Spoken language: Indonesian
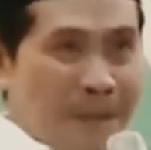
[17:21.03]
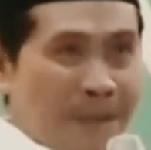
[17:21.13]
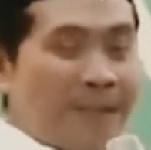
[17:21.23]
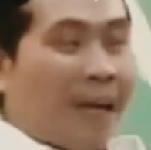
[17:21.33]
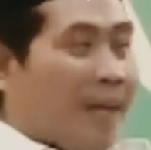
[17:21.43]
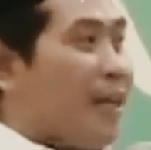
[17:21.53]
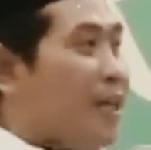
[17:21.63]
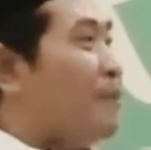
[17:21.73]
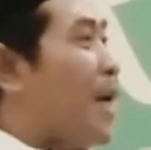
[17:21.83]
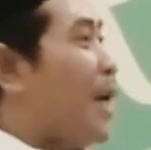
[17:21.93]
saya ini
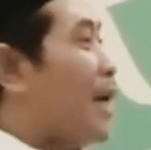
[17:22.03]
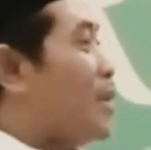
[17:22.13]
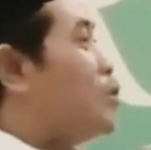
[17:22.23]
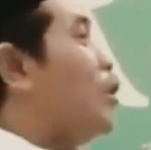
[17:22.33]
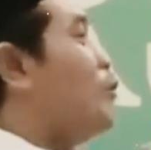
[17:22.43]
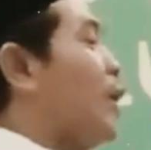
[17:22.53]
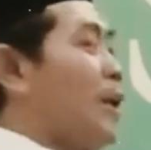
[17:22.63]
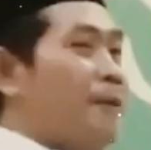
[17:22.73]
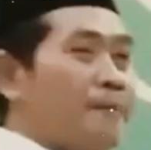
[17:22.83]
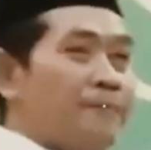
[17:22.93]
malaikat
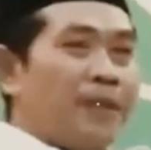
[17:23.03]
Israfil